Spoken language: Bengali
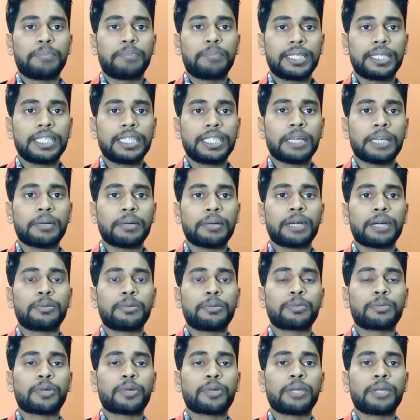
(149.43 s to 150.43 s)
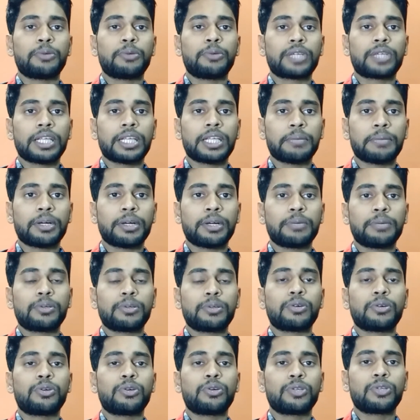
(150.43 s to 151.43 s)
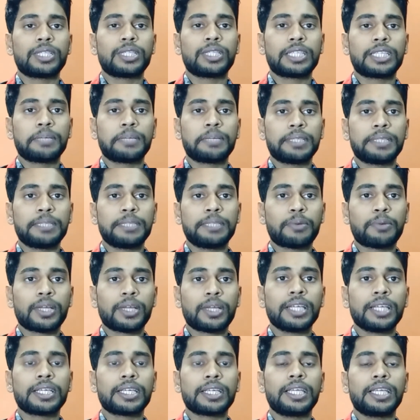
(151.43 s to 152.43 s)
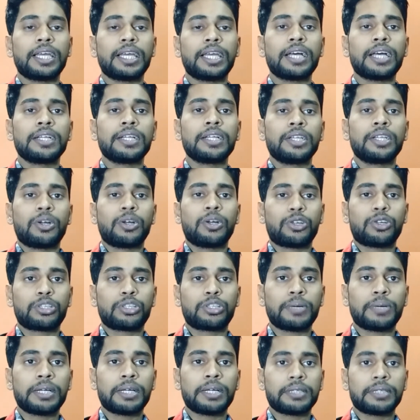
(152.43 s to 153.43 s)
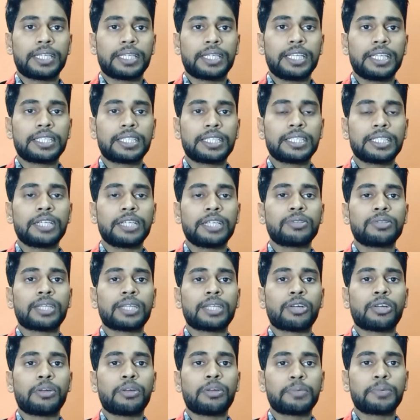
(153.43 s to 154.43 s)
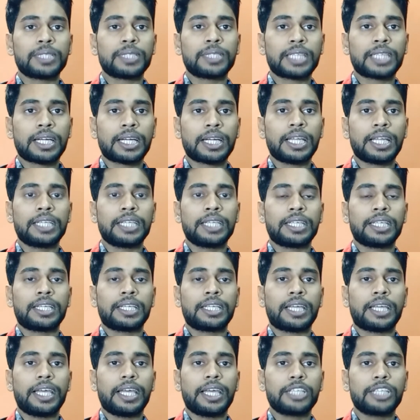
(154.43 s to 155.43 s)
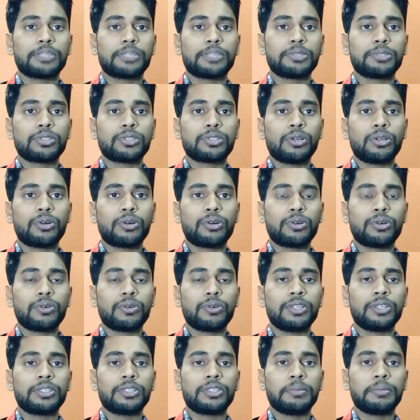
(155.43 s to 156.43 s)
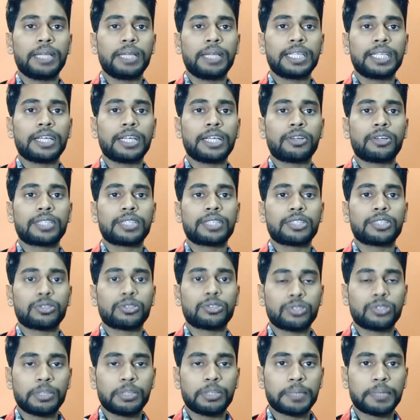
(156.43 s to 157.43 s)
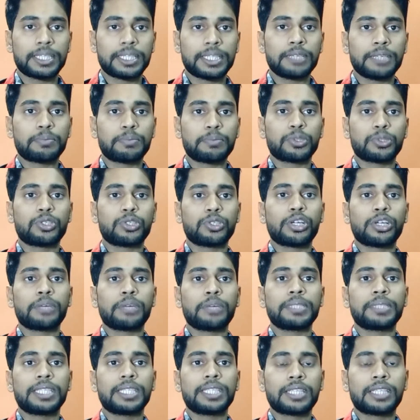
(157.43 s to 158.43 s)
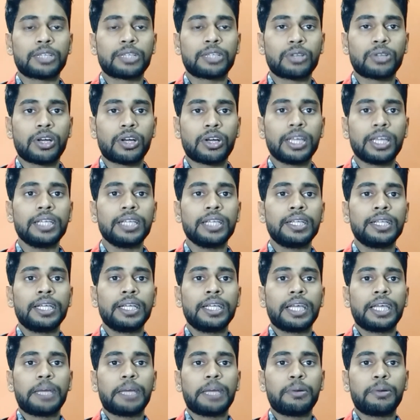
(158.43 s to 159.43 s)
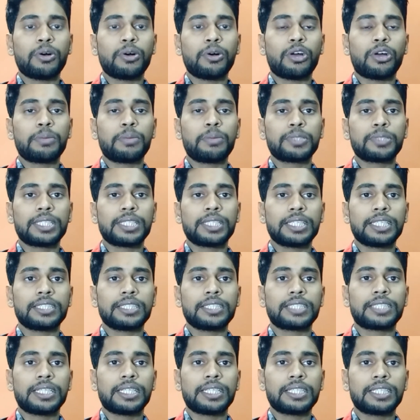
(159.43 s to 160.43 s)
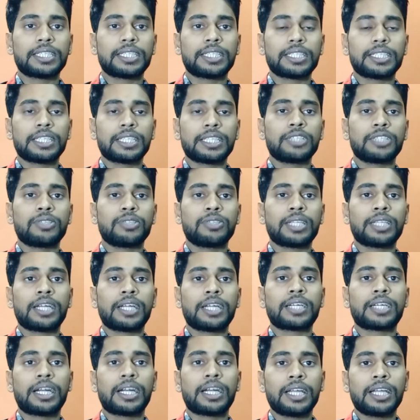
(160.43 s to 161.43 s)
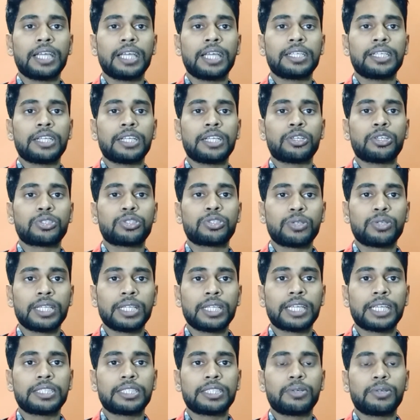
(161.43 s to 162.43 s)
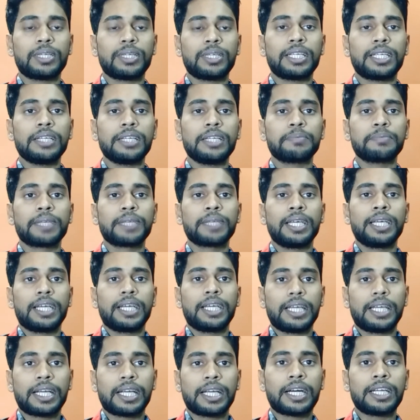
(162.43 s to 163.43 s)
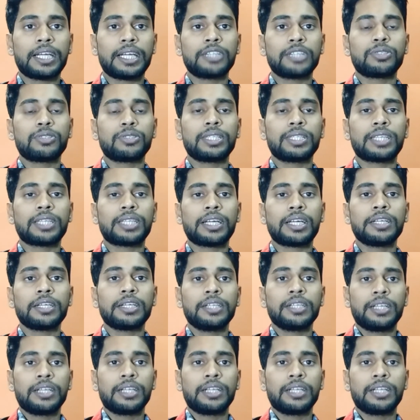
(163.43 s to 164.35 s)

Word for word: বেশি জামা কাপড় পরে মোটা জামা কাপড় অন্যদের থেকে বেশি পরে কিনা অথবা গ্রীষ্মের দিনও তার অল্পতেই ঠান্ডা লেগে যায় কিনা এই সমস্ত লক্ষণগুলো যদি মিলে যায় অর্থাৎ যদি পেশেন্ট প্রচণ্ড রকমের শীতকাতুর হয় এবং অল্প সিজন চেঞ্জের সাথে সাথে যদি তার ঠান্ডা লেগে যায় জ্বর সর্দি কাশি হয়ে যায় রেকারেন্ট যদি তার